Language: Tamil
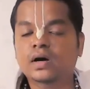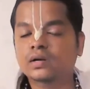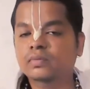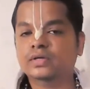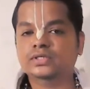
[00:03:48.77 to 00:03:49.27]

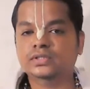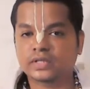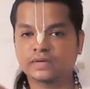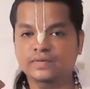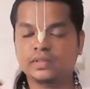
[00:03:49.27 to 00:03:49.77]
ஆன்மீக
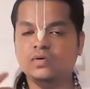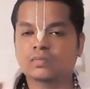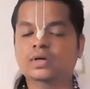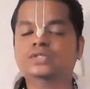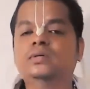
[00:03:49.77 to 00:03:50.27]
சிந்தனை வர்றதே
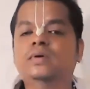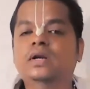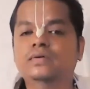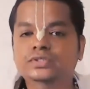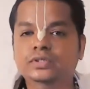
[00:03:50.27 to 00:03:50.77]
ரொம்ப
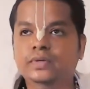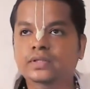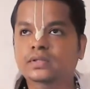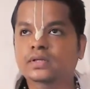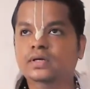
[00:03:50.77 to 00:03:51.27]
கஷ்டமான விஷயம்
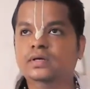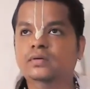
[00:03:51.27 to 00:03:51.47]
இந்த